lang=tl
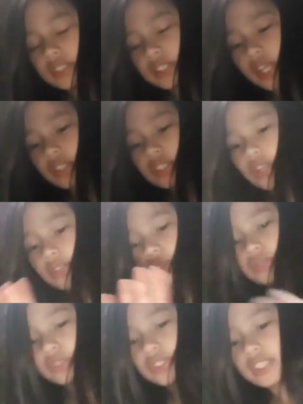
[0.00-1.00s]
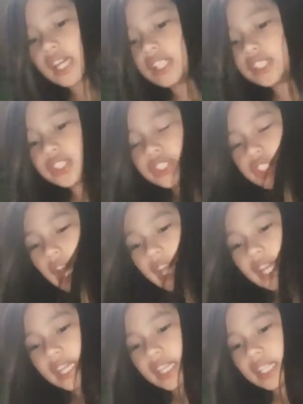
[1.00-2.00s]
Shout out to
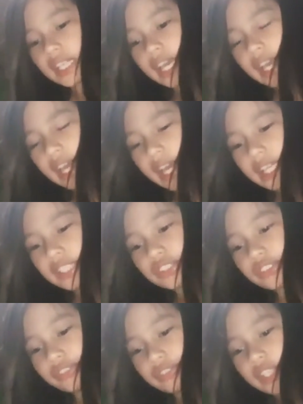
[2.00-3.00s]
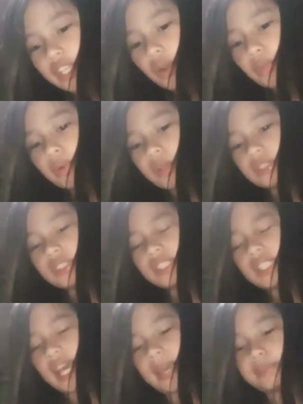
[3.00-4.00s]
Sunshine and Sophia World
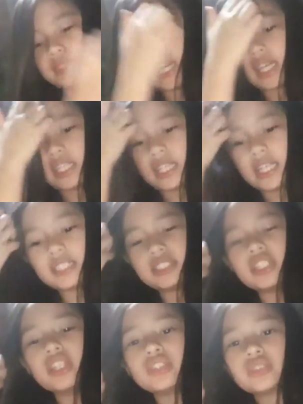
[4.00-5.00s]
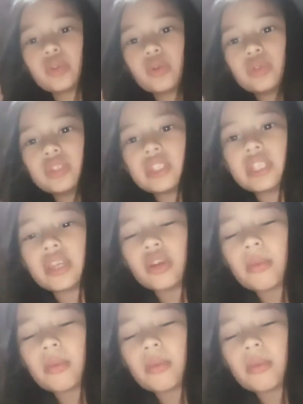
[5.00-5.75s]
Slime Channels. So, hindi